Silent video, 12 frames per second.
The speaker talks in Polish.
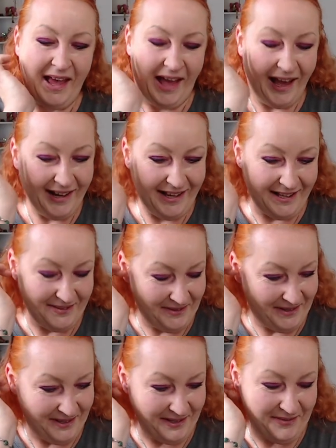Ale
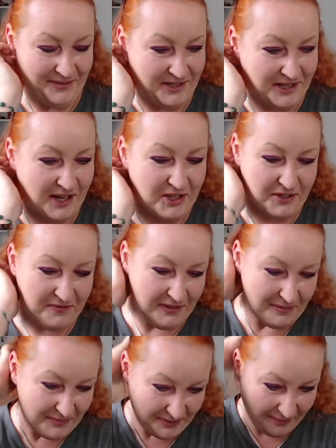y, dzisiejszy
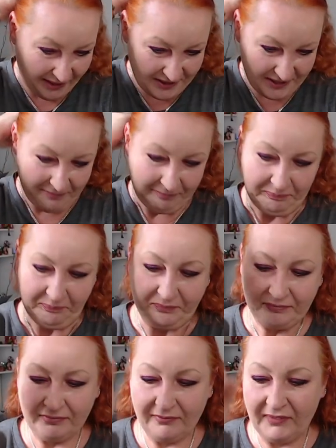film, słuchajcie,
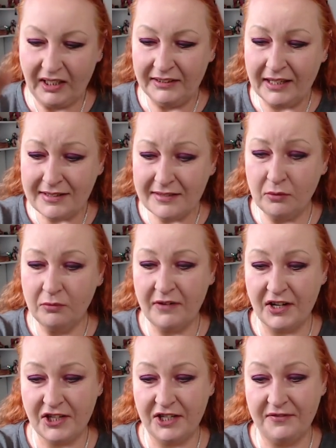na co
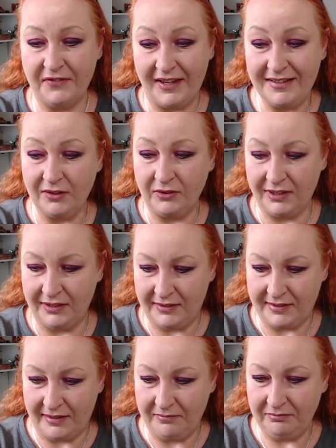uważać w
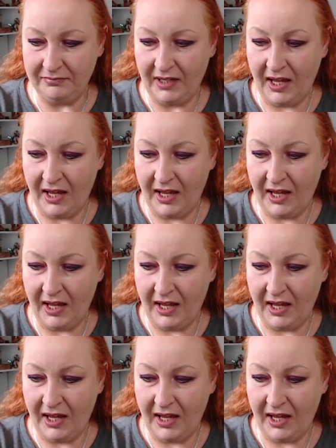ezoteryce.